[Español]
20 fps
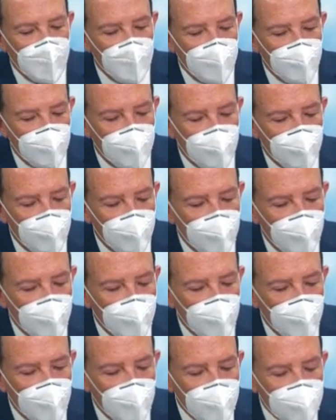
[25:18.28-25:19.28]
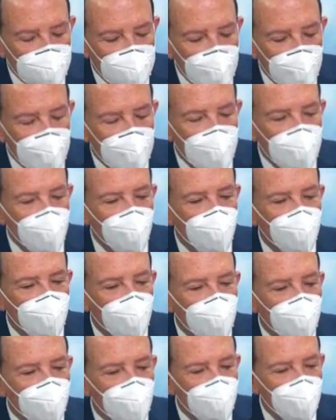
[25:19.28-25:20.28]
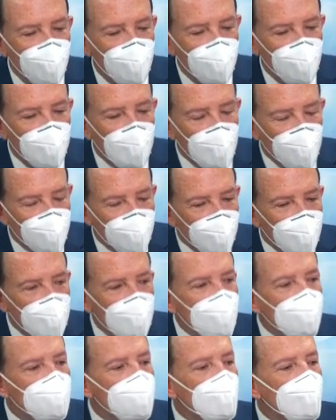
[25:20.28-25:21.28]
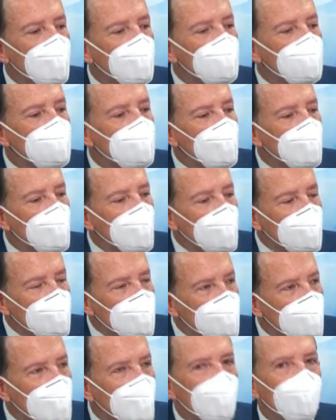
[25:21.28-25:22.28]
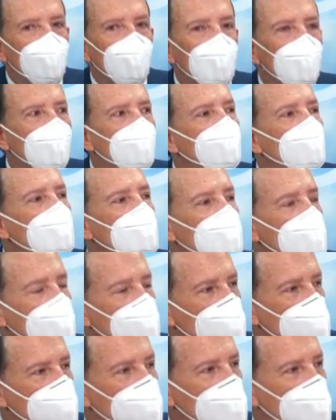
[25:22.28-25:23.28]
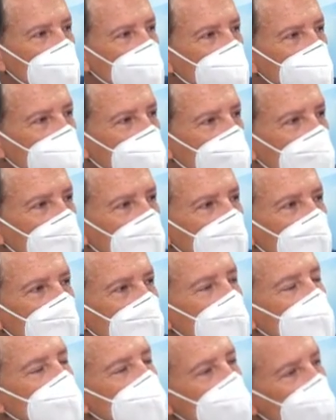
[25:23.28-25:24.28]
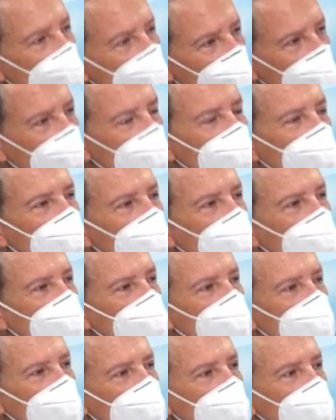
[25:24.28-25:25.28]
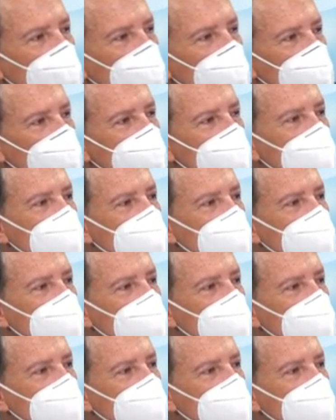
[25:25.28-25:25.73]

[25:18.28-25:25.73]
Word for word: eh, el escenario del país es extremadamente positivo, extremadamente positivo.